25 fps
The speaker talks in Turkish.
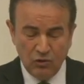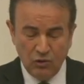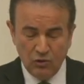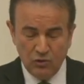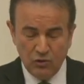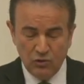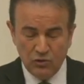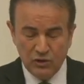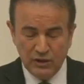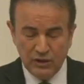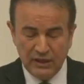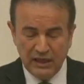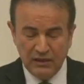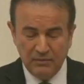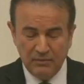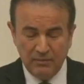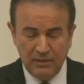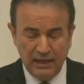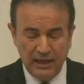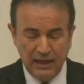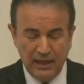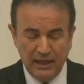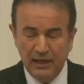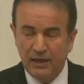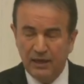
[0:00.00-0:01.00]
koruyucu
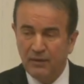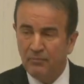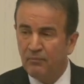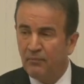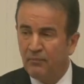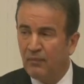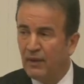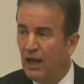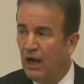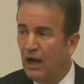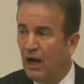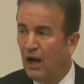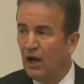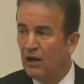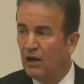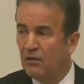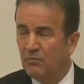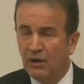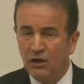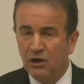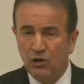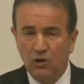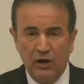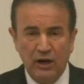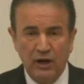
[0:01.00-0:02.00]
tedbirleri
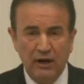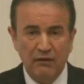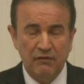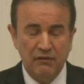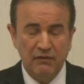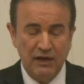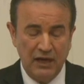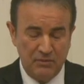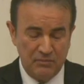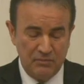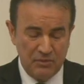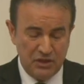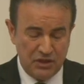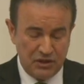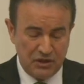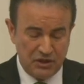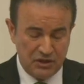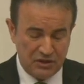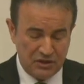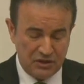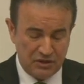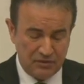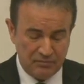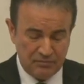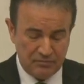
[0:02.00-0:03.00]
alma görevi
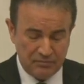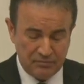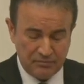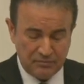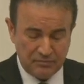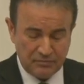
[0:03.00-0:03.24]
vermiştir.